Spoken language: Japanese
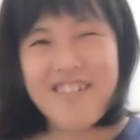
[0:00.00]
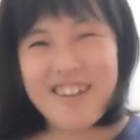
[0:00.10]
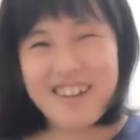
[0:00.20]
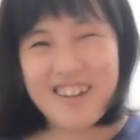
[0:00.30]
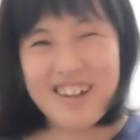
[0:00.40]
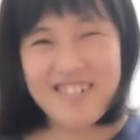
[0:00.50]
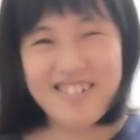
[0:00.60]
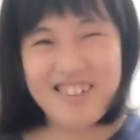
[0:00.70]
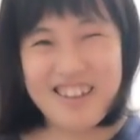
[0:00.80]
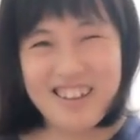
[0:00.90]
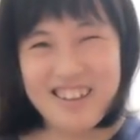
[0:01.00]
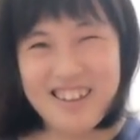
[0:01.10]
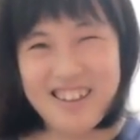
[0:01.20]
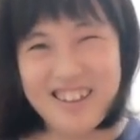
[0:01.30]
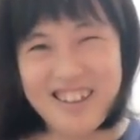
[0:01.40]
時間があるので
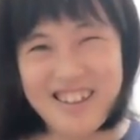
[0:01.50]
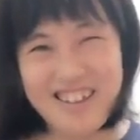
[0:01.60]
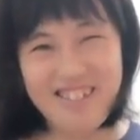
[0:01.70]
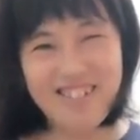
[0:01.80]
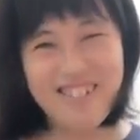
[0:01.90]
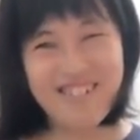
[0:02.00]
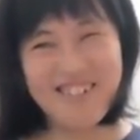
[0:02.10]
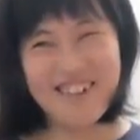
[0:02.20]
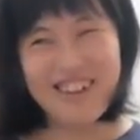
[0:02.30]
ちょっと